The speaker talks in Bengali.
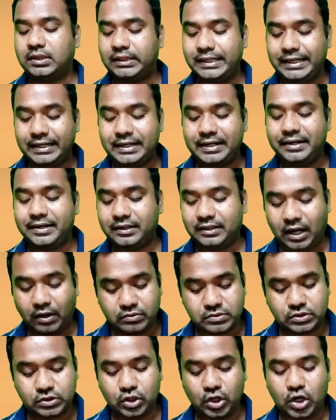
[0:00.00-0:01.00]
অর্থাৎ ইন্ডিয়ান
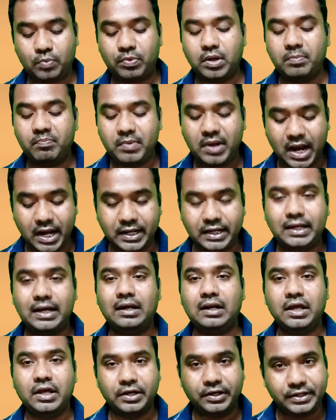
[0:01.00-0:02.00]
কাউন্সিল অফ
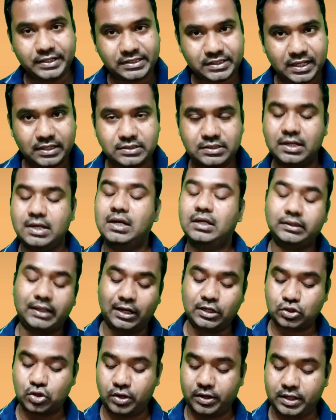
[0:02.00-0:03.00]
মেডিকেল রিসার্চ
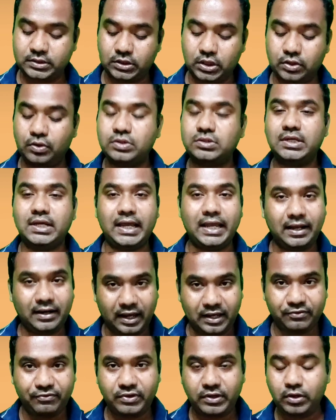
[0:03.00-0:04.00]
তার সঙ্গে ছিল হচ্ছে
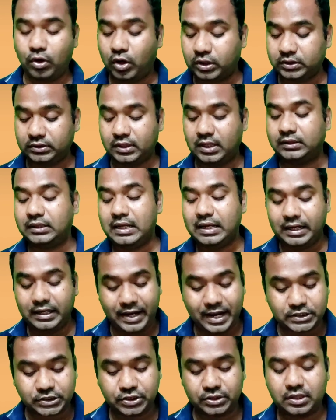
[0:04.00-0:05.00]
এনআইভি অর্থাৎ
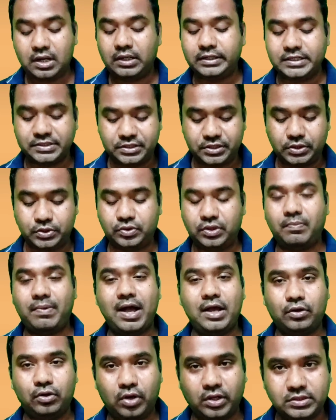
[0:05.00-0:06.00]
ন্যাশনাল ইনস্টিটিউট
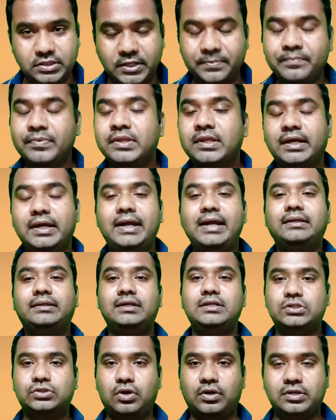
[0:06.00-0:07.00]
অফ ভাইরোলজি এই
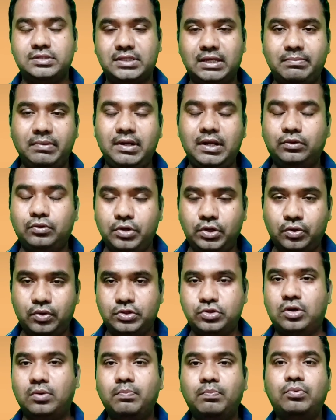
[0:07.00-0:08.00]
তিন সংস্থা মিলে তৈরি
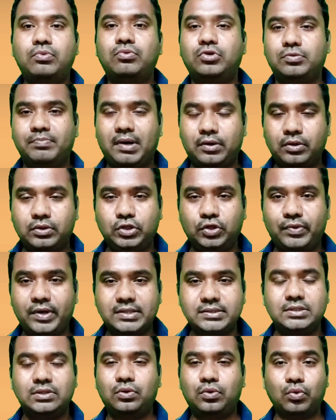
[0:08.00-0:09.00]
করে সম্পূর্ণ ভারতীয়
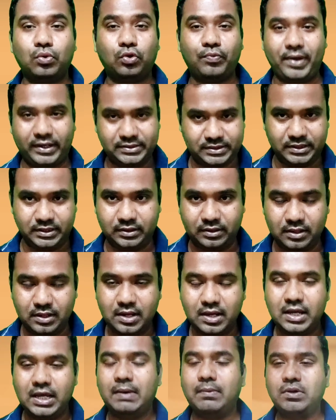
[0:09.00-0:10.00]
ভ্যাকসিন কোভ্যাকসিন
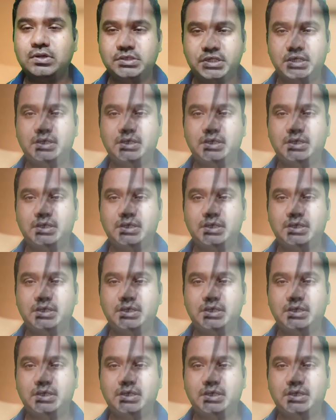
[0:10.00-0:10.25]
এবং